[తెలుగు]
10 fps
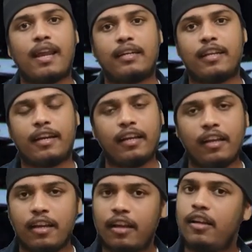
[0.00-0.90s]
క్యారెక్టర్ని
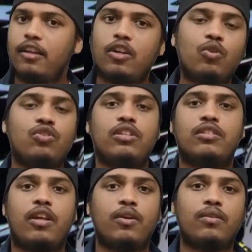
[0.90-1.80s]
ఇంట్రడ్యూస్
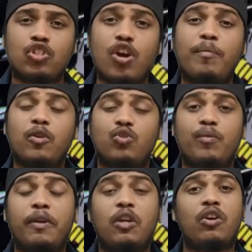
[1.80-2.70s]
చేశారు సో అప్పుడు
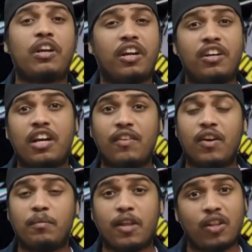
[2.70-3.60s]
సూపర్ హీరో ట్రెండ్
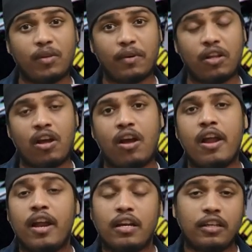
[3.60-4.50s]
నడవడం దాంతోపాటుగా
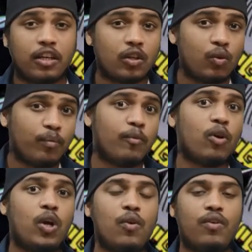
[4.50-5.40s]
డిటెక్టివ్
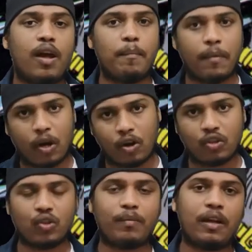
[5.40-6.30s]
మోడ్లో ఉన్న మరొక
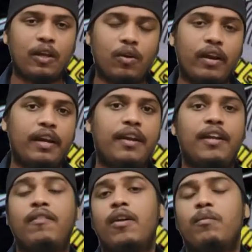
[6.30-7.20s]
సూపర్ హీరో
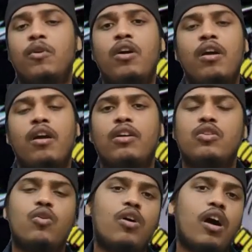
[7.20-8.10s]
ఎంట్రీ ఇవ్వడం
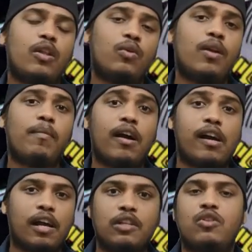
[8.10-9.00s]
సో అది కూడా బాగా
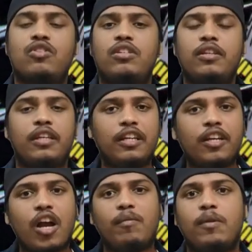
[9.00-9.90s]
కలిసి వచ్చి ఈ
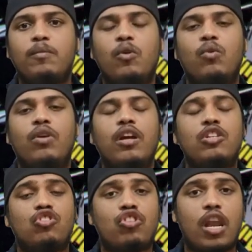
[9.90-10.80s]
కామిక్ బుక్ కూడా
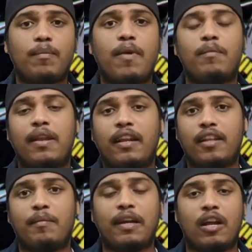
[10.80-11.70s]
చాలా పాపులర్
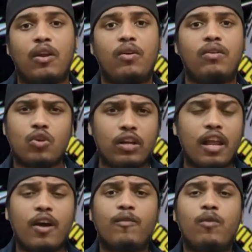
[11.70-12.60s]
అయింది అమెరికాలో సో
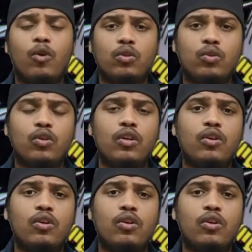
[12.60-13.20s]
ఇలా ఫోర్త్